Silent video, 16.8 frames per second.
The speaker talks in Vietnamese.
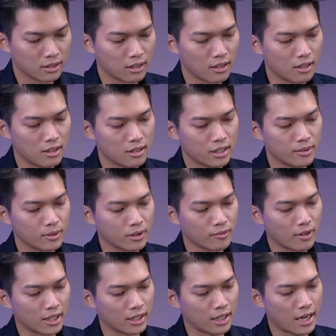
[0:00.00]
đó khi
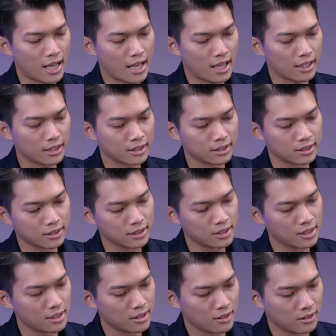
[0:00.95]
bạn vặn ra
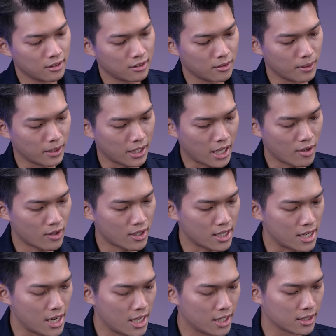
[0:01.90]
rồi bạn kéo cái
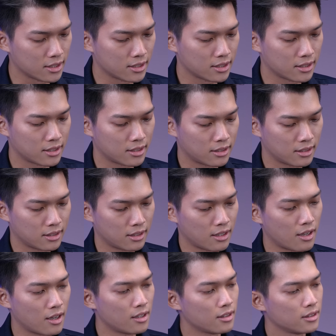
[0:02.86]
này lên
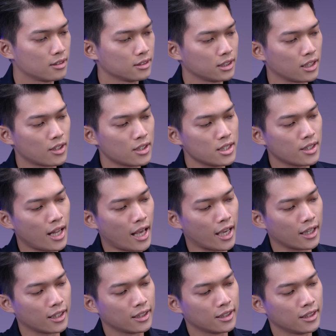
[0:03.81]
đó thì nó như thế
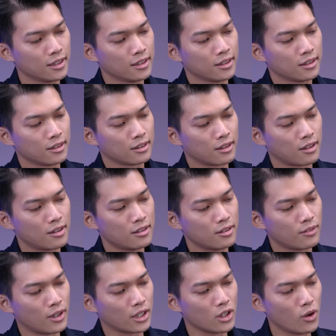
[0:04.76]
này đó
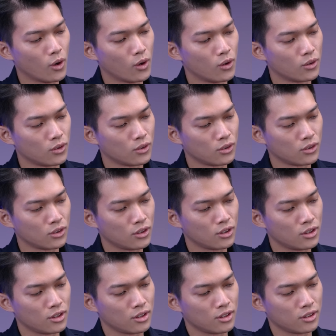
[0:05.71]
rồi bạn vô
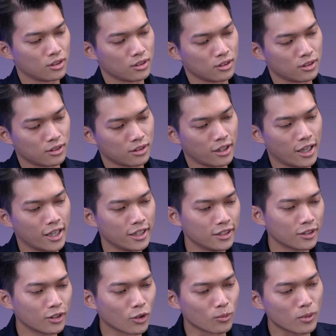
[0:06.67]
đấy
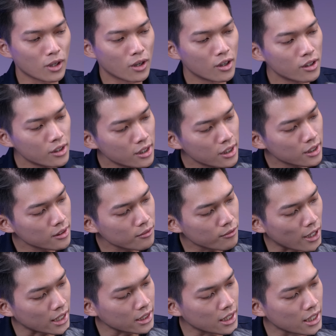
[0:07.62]
nó cũng có ờ,
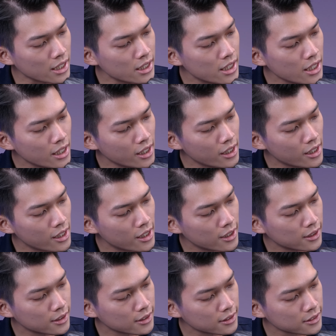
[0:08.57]
vạch để chia
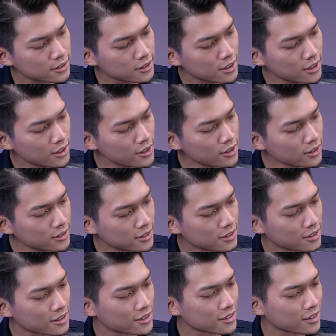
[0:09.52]
ờ, kích thước
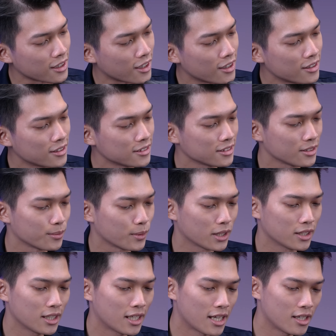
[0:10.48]
đó
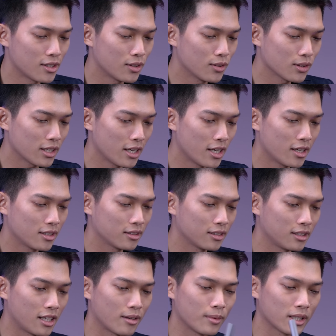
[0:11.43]
mình thấy khá là ok
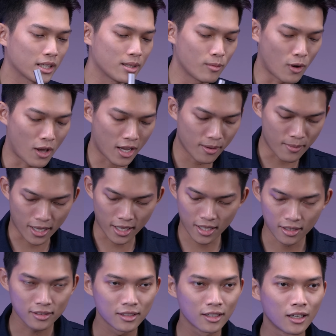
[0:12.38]
làm bằng kim loại của bạn
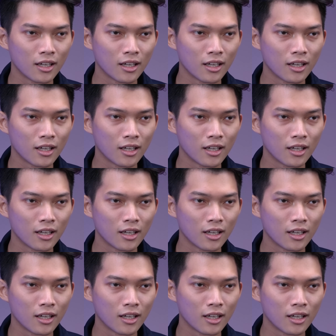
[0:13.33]
nha